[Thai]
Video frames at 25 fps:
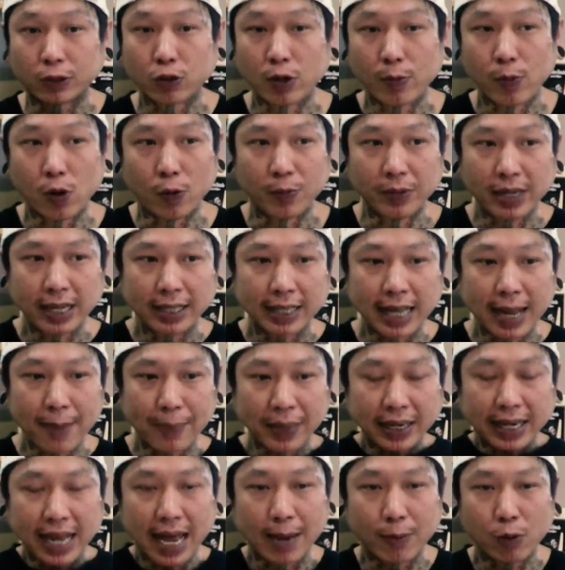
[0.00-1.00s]
อย่างตัวผมเนี่ยถ้า
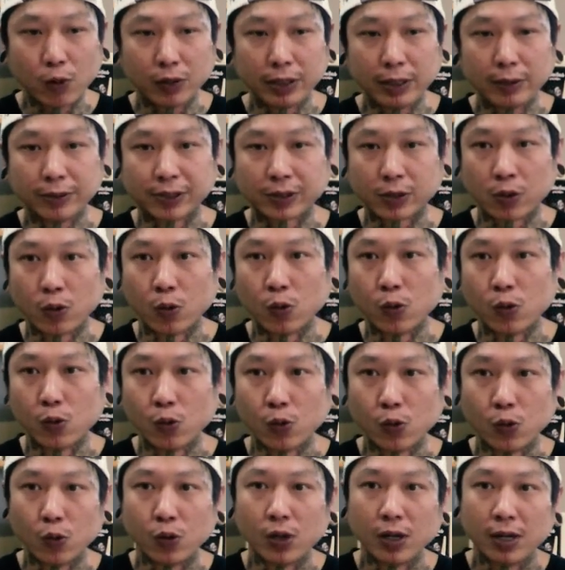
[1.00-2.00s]
เป็นงานพวก New
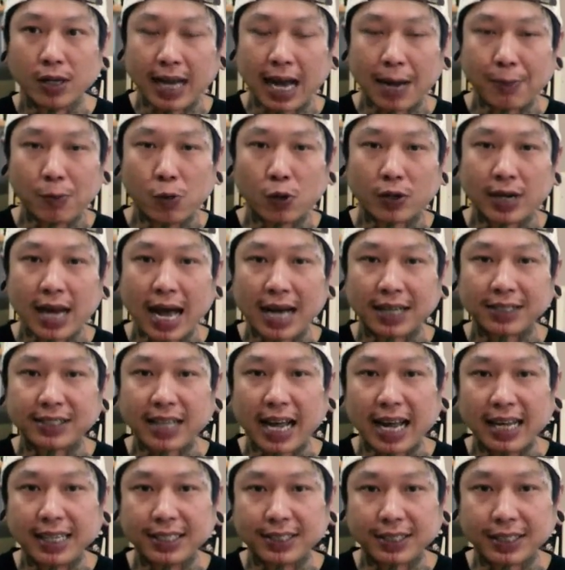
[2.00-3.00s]
School งานพวก Dark
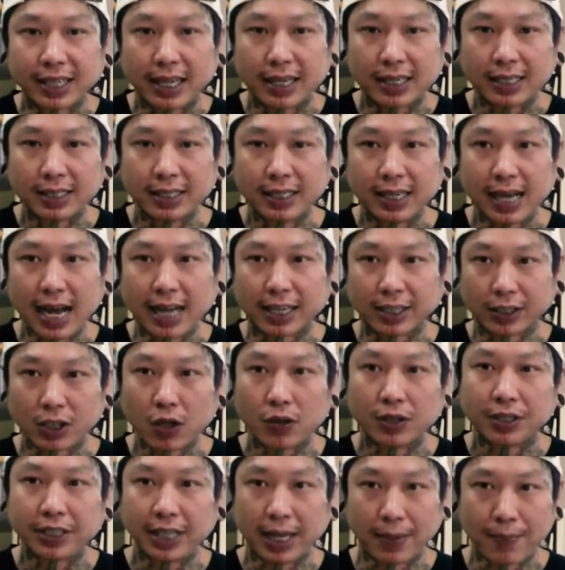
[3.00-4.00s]
Side อย่างเงี้ยคืออาจจะ
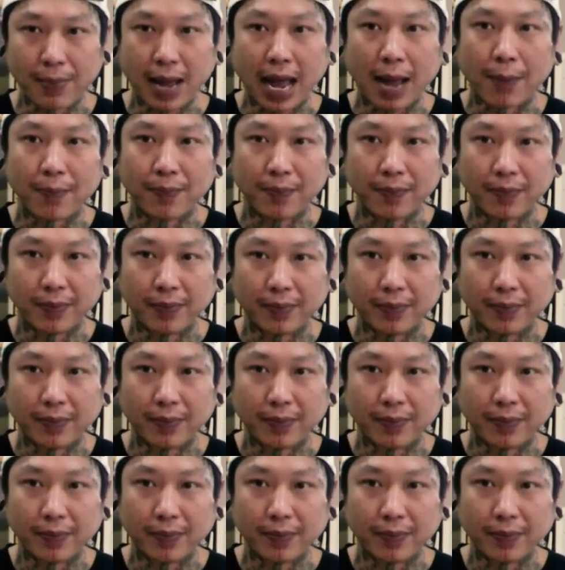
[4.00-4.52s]
ต้องเขียนแบบ